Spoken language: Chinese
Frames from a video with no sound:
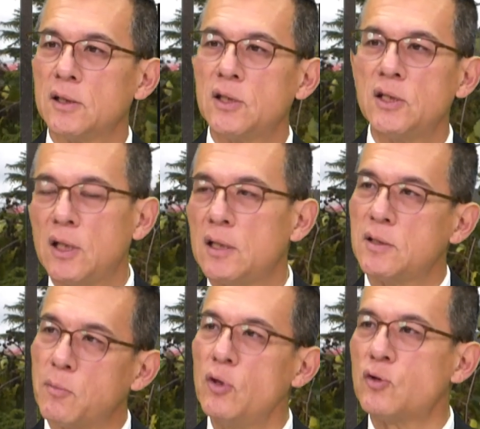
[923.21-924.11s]
这些人
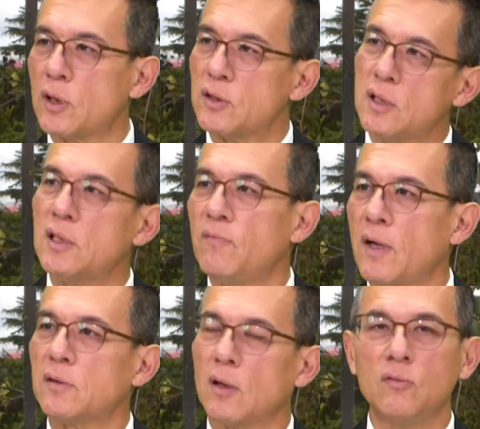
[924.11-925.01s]
怎么会选这个地
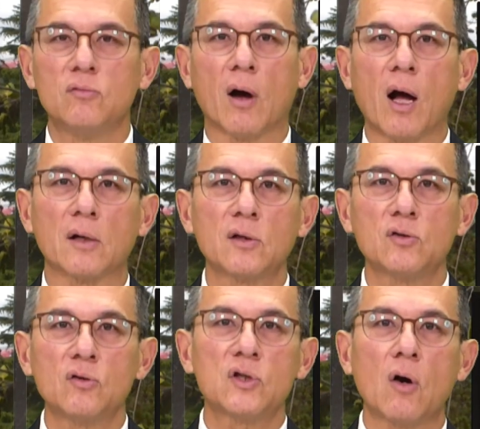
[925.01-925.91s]
方登陆啊？那个
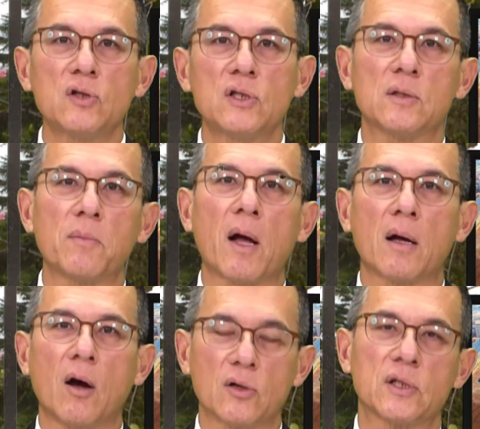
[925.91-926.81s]
都礁石嘛，
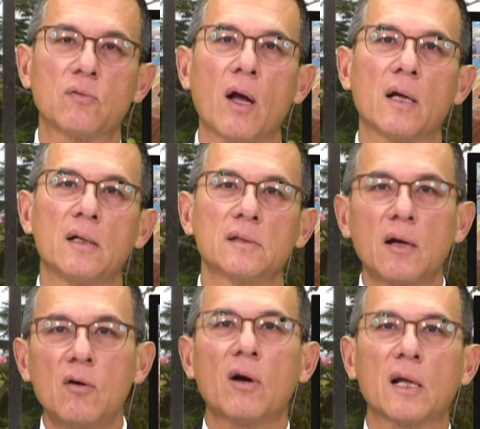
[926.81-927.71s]
好奇怪。但是
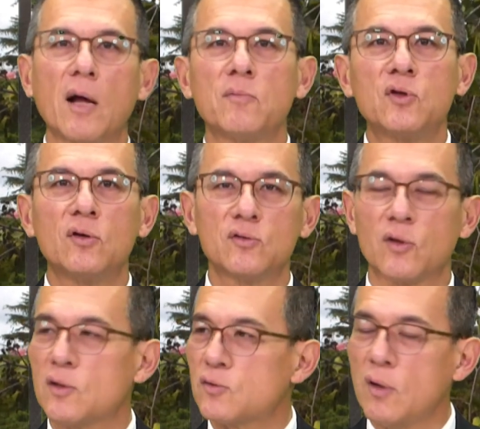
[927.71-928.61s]
后来他们就觉
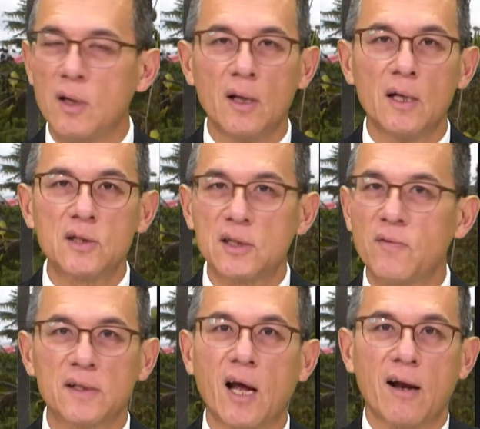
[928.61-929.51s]
得说这个地
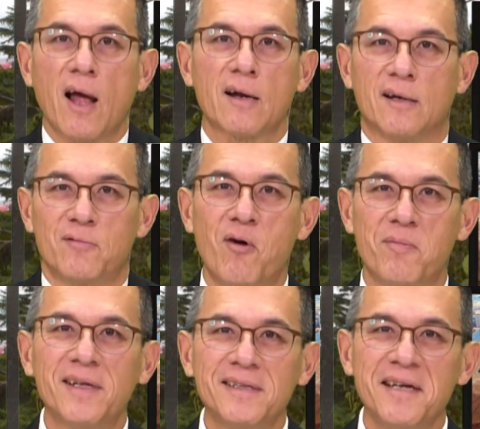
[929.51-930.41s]
方太烂了，我
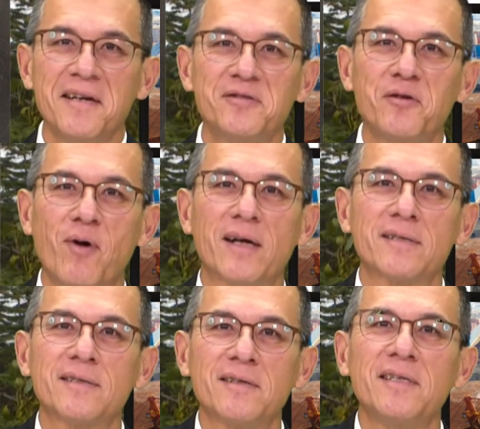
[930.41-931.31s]
们就往
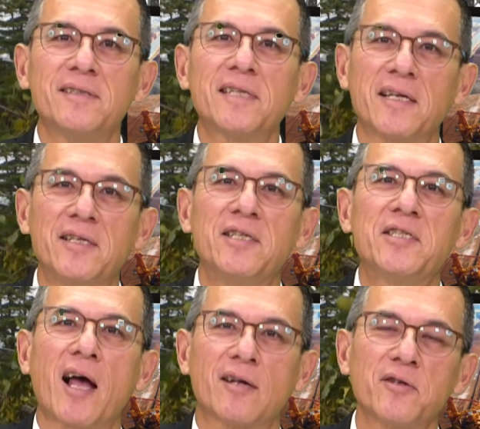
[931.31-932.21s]
再移一
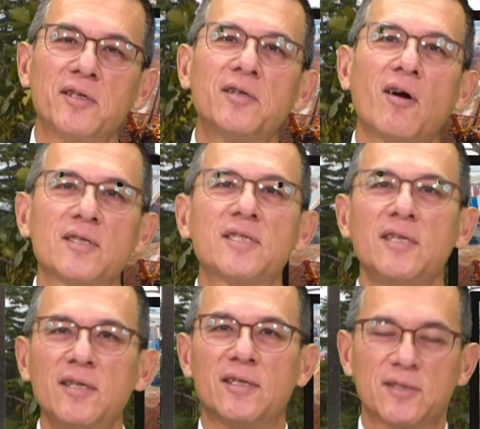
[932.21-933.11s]
下，就移到了悉
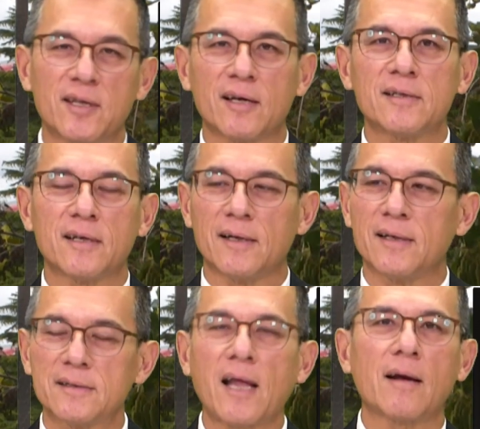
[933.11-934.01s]
尼现在这个
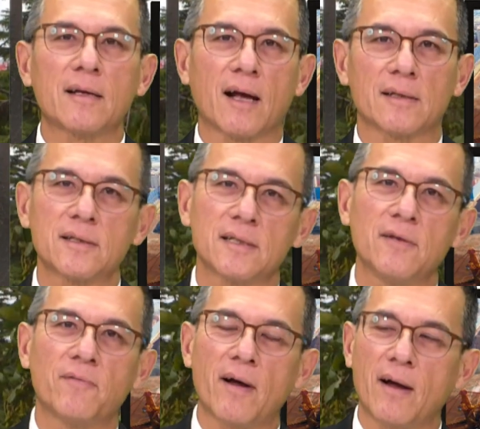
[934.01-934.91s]
达令港这个地
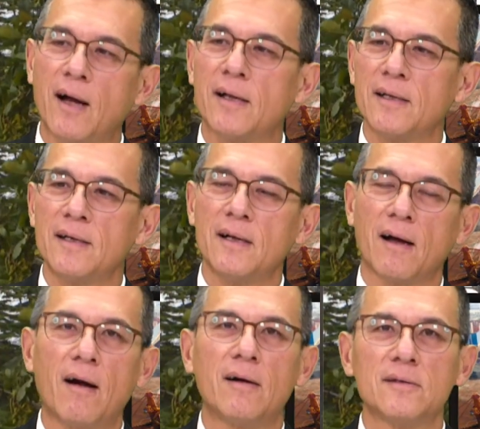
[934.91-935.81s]
方啊。
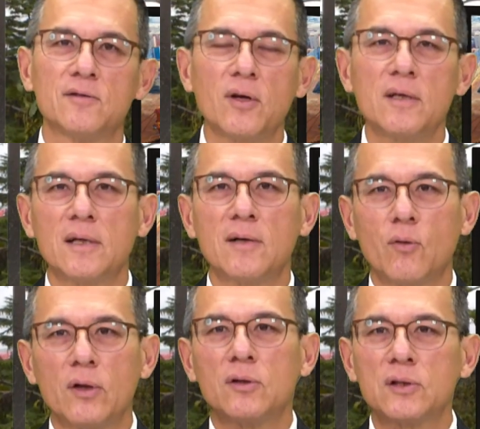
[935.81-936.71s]
好，所以呢，
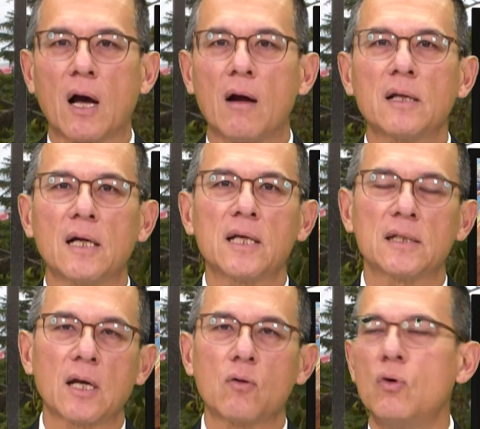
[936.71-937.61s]
回头讲澳大利亚
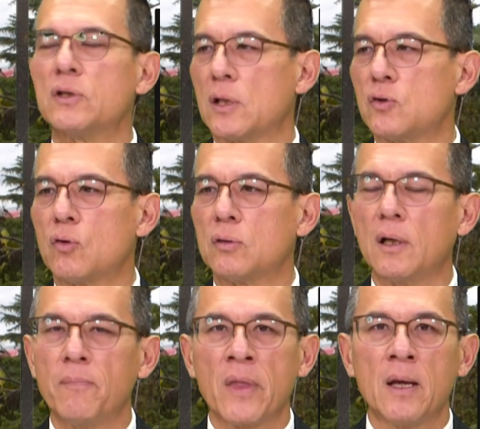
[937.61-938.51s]
在过程中
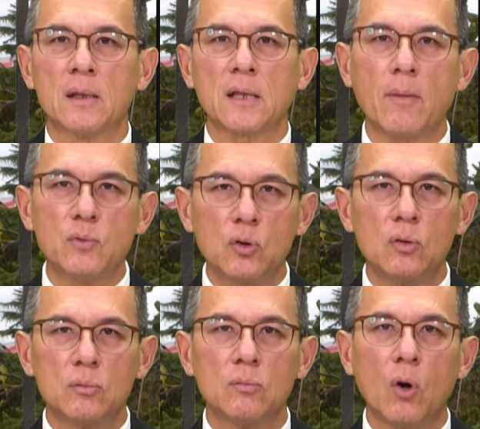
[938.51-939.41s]
呢，他们
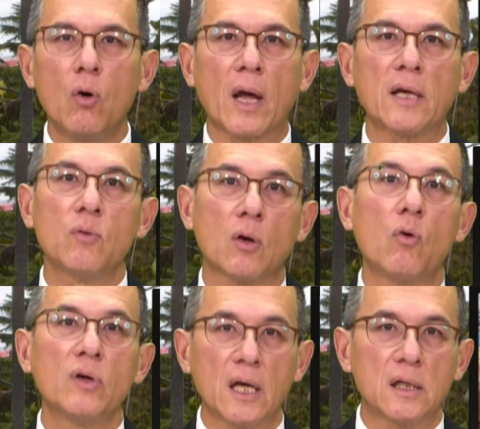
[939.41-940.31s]
就后来因为
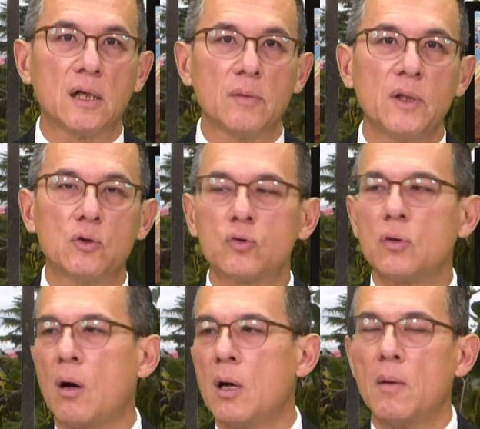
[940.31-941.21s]
工业革命需
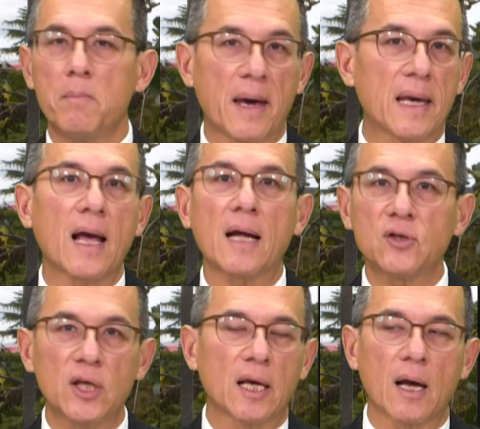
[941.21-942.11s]
要煤啊、
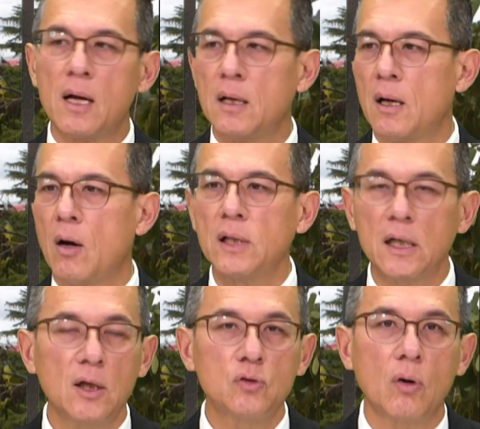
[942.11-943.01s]
铁啊，澳大
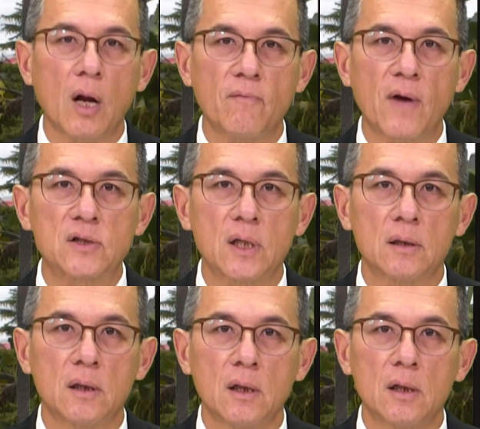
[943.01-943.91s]
利亚就后来发现
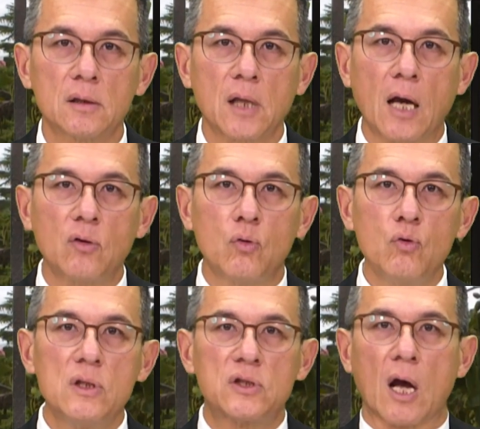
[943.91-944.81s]
它有
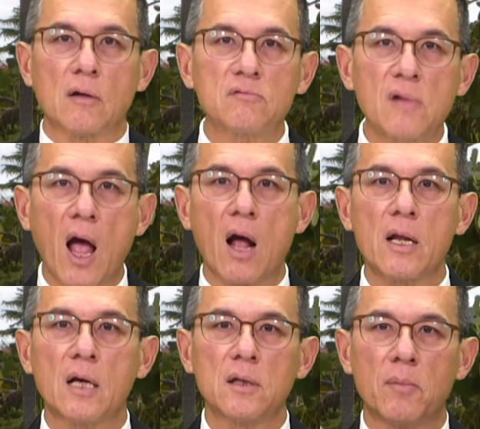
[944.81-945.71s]
蕴藏大
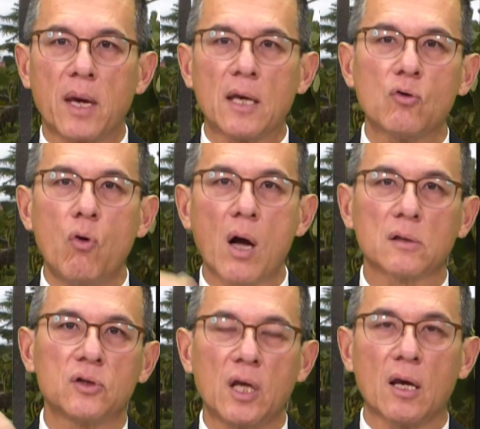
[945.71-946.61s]
量的煤
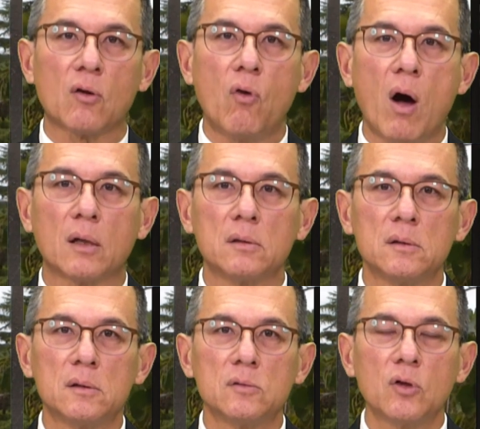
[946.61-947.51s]
矿、铁矿，
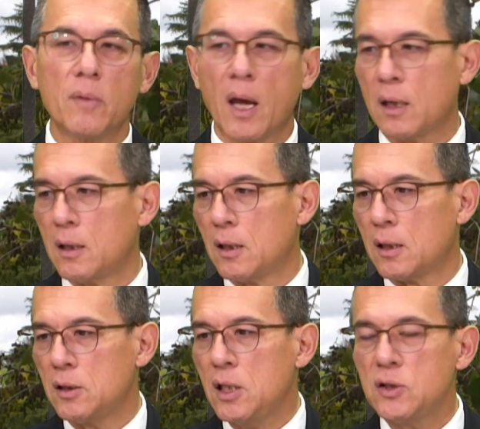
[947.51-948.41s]
对不对？
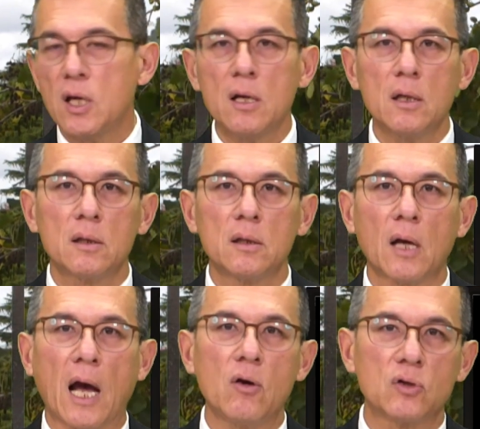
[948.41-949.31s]
那些
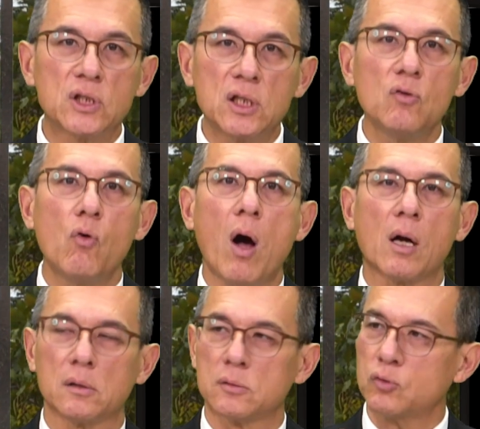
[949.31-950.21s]
还有金
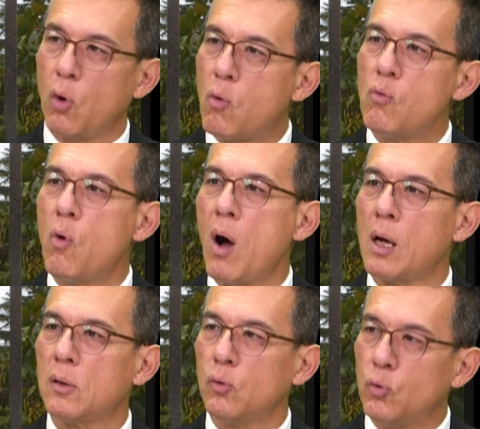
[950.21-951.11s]
矿、铜
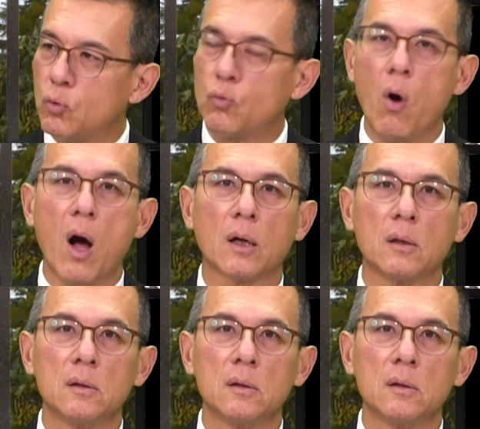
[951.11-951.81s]
矿、铝矿。